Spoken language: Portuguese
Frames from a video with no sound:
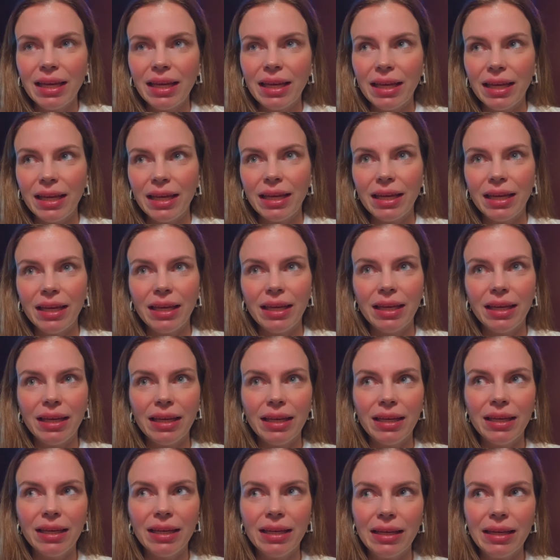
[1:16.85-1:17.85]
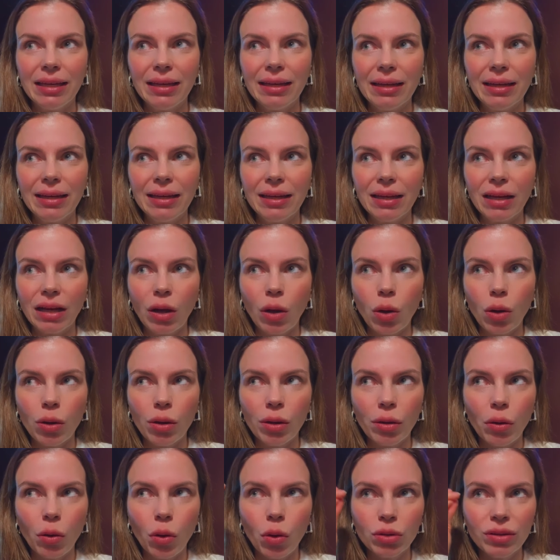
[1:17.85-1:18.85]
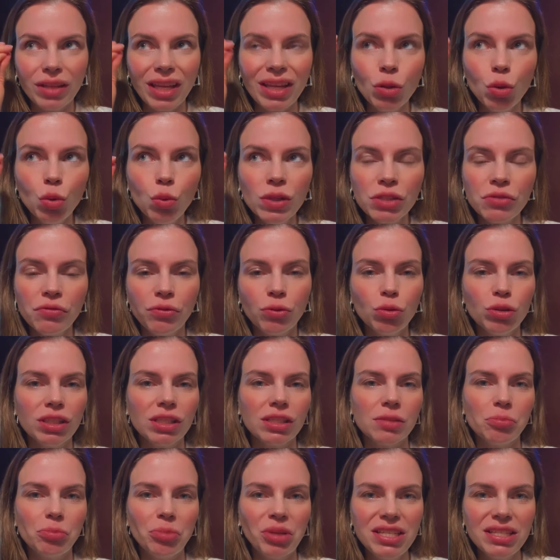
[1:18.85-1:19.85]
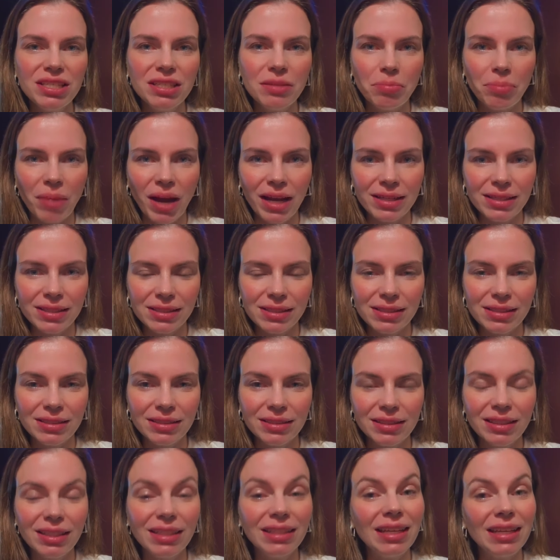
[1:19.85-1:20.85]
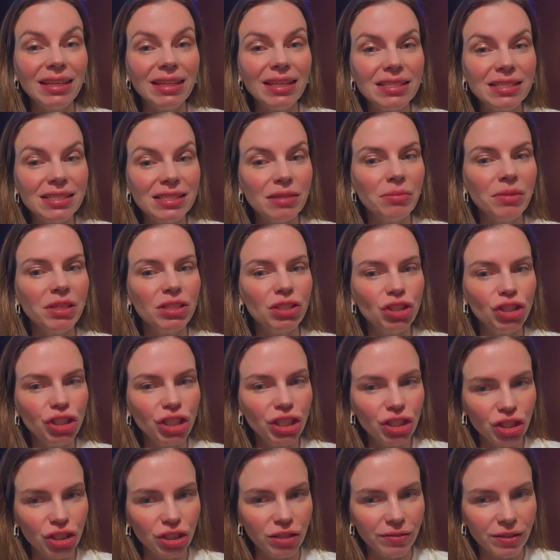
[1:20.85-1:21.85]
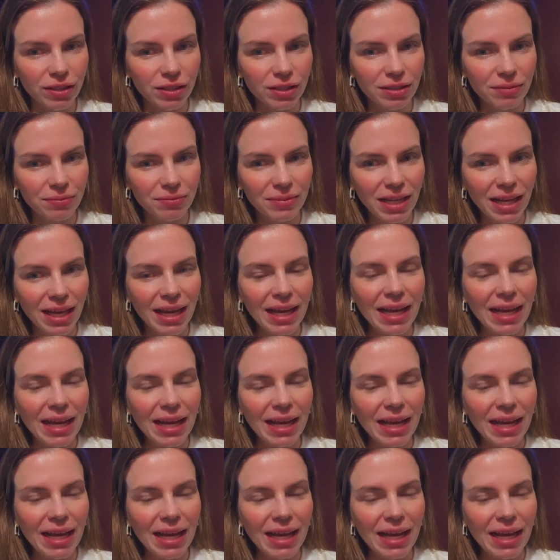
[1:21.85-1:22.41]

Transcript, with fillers: É, tem duas frutas principais que têm enzimas digestivas,